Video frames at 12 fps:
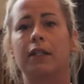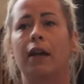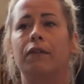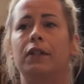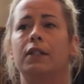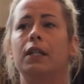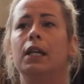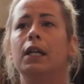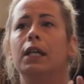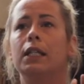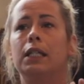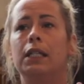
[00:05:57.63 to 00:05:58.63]
services,
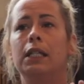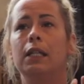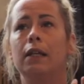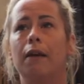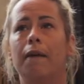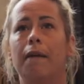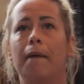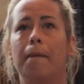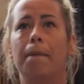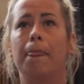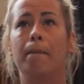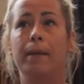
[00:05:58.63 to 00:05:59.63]
qui euh,
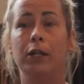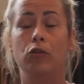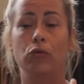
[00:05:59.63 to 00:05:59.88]
mettent